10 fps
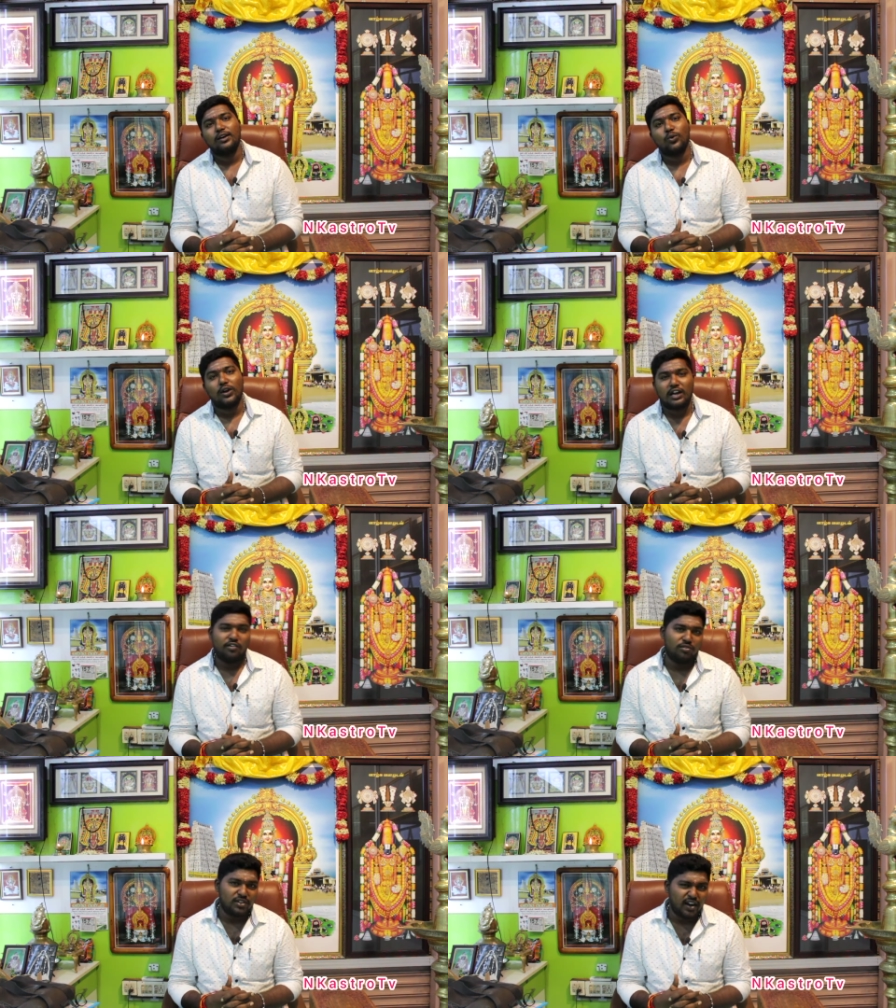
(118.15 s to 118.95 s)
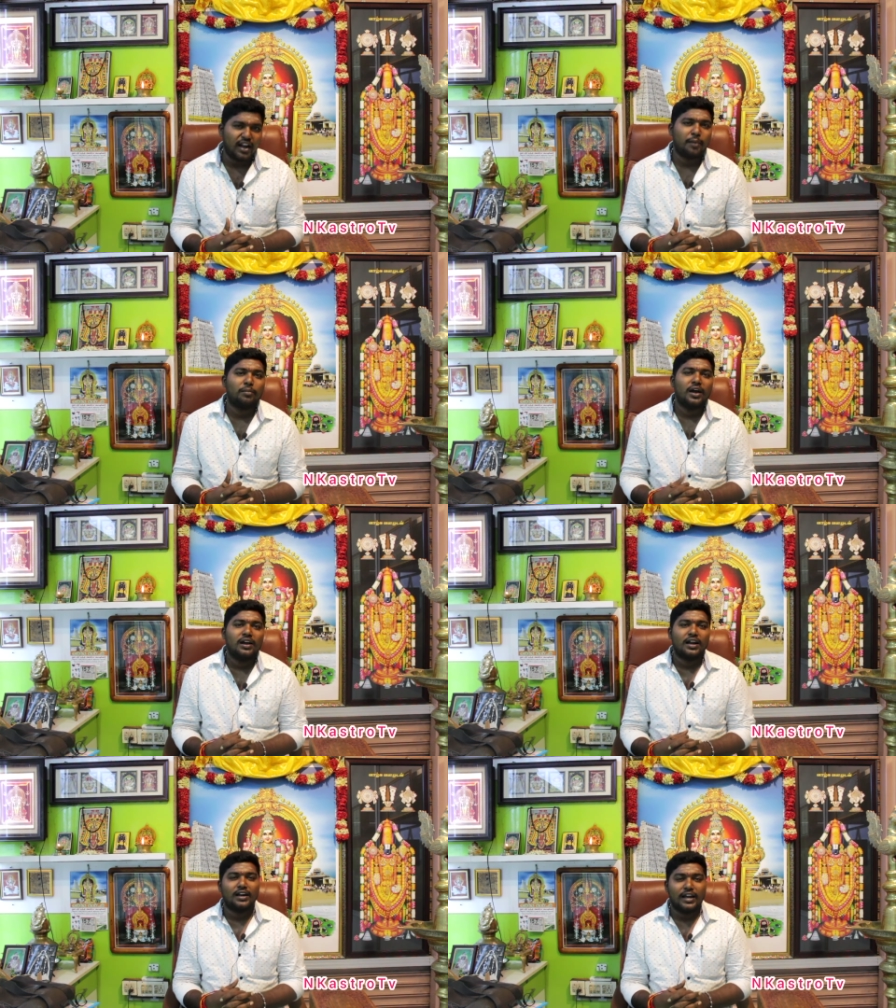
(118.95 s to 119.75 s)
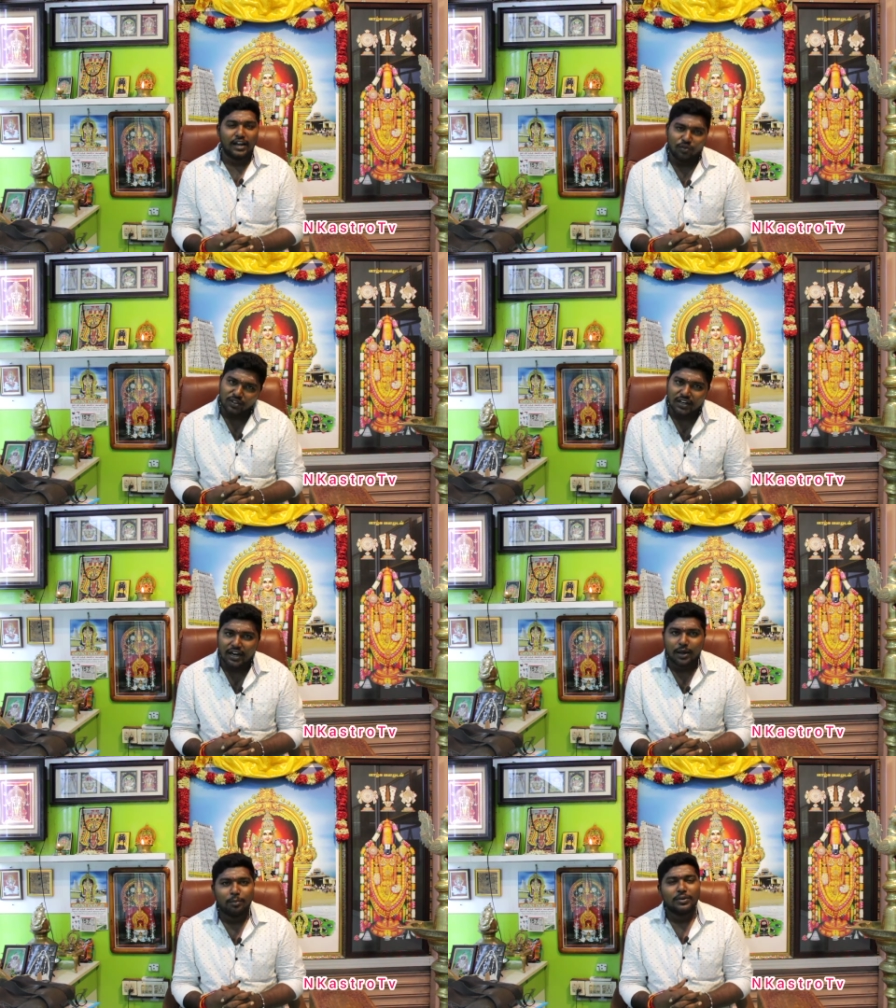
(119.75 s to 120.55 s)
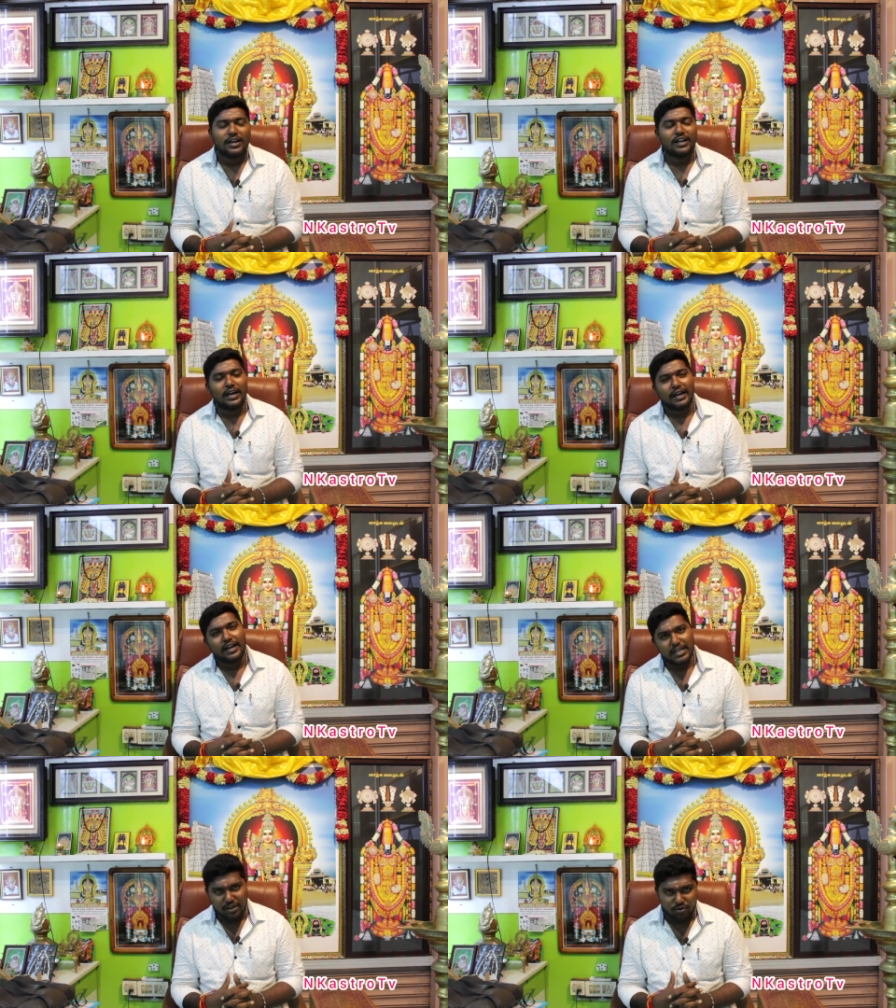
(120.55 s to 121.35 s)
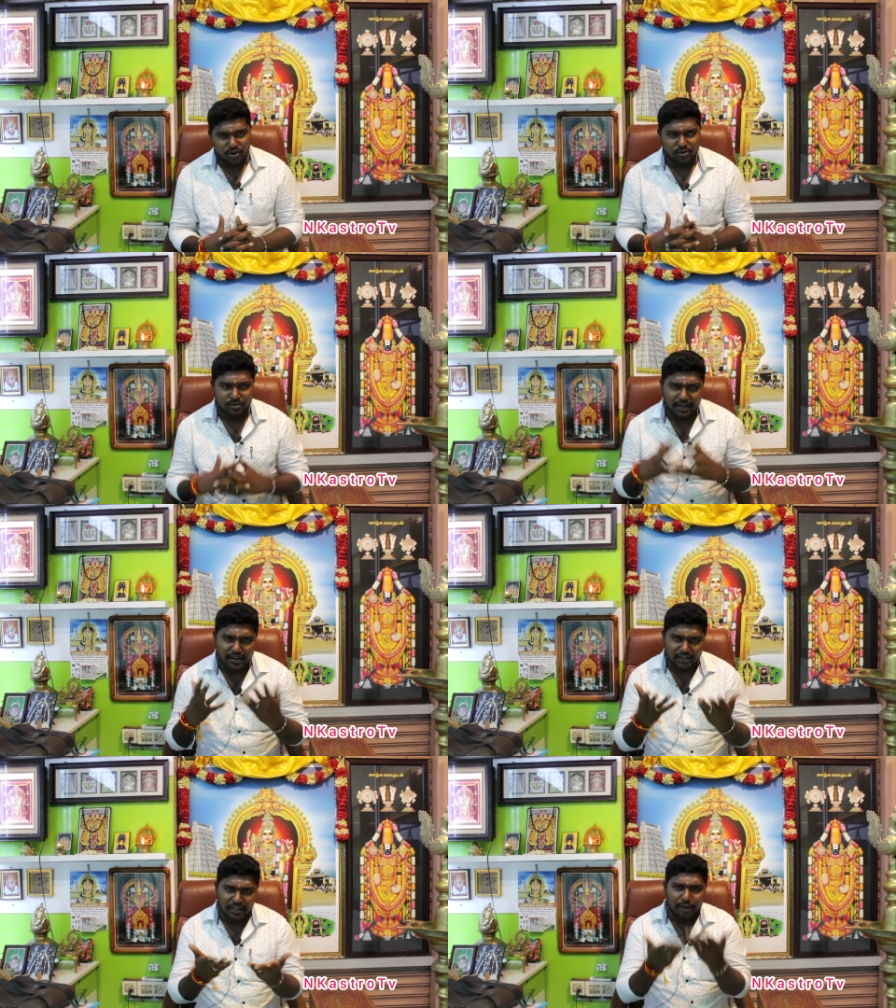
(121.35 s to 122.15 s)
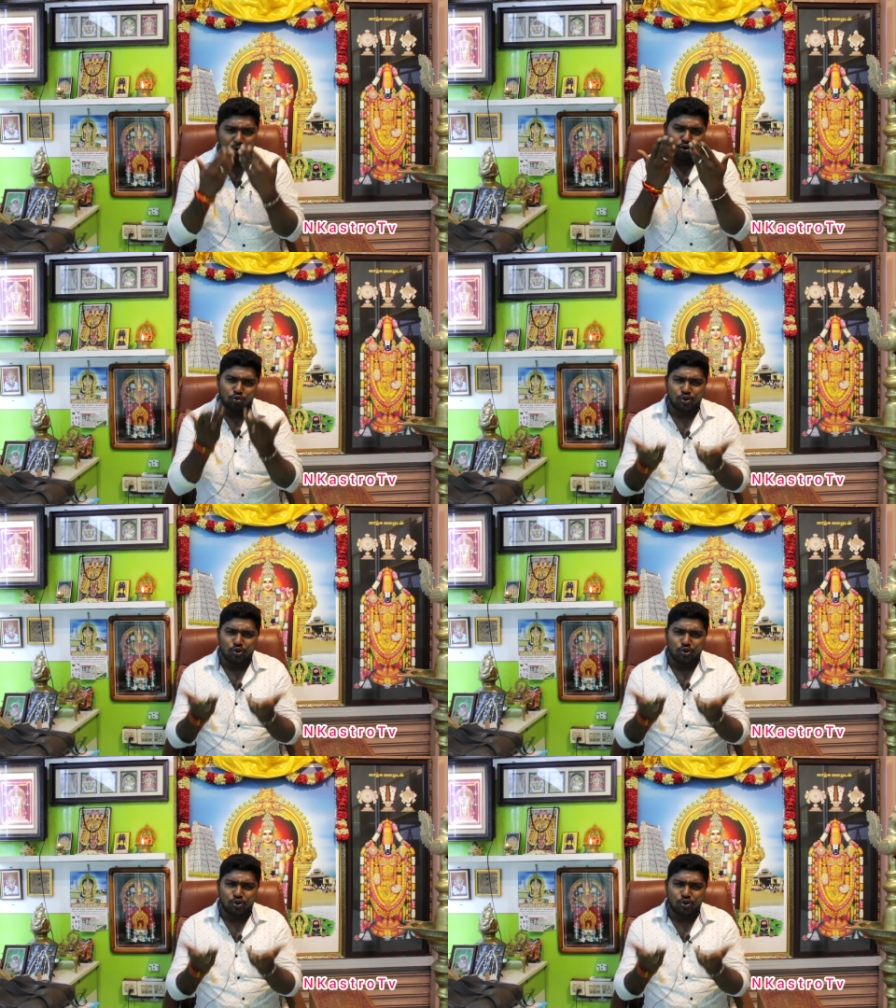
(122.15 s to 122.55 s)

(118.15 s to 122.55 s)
உங்களுக்கு கனவில் வந்திருக்கலாம் இல்லை நேரில் வந்திருக்கலாம் இல்லை நிறையா நீங்கள் அவரோட கேட்டிருக்கலாம் அவர் உங்களுக்கு